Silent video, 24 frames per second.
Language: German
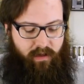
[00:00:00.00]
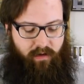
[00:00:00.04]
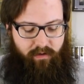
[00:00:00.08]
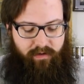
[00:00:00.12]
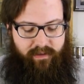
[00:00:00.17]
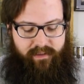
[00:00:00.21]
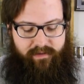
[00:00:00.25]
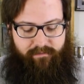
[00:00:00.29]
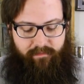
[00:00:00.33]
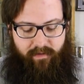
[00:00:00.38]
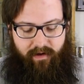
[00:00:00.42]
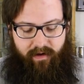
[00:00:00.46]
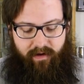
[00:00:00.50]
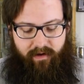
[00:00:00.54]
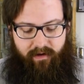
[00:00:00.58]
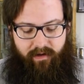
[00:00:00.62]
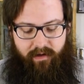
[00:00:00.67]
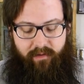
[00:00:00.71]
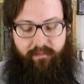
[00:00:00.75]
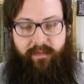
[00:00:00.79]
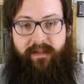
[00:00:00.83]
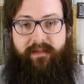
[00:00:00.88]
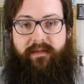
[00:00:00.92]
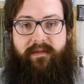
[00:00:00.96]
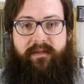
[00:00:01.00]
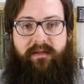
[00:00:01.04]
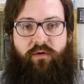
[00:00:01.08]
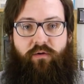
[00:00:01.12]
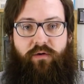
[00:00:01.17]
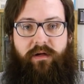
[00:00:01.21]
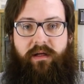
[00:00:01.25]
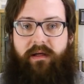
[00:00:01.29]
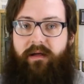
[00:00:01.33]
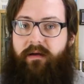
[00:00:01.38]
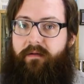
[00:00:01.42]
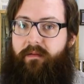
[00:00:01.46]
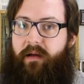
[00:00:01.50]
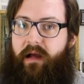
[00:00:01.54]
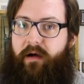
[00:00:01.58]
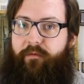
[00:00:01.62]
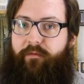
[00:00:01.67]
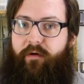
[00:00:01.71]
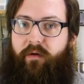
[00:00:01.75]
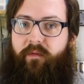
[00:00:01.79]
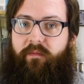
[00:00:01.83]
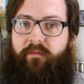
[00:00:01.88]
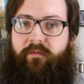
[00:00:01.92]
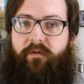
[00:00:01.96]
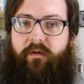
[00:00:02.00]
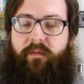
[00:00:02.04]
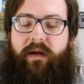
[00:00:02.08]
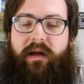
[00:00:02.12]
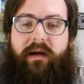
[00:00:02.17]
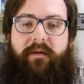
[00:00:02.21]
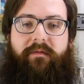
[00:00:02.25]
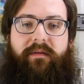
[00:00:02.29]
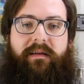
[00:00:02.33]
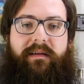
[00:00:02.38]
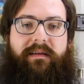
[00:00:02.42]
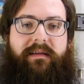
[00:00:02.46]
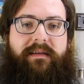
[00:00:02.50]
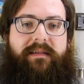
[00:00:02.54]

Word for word: Und zwar ähm, ist es ein Goodie vom, vom Erwin.